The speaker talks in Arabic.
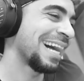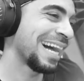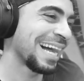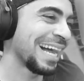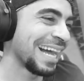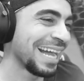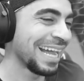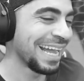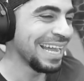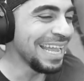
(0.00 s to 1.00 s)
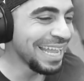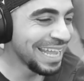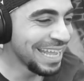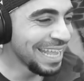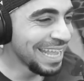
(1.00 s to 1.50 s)
اوه ماي جاد
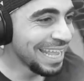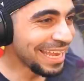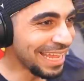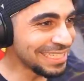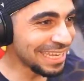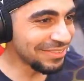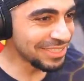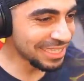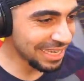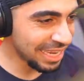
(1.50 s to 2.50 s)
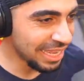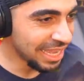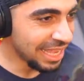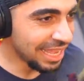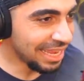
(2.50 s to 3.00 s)
العجله
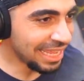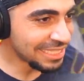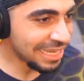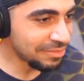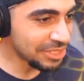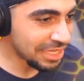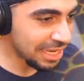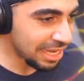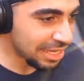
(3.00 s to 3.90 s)
مشكله العجله مشكله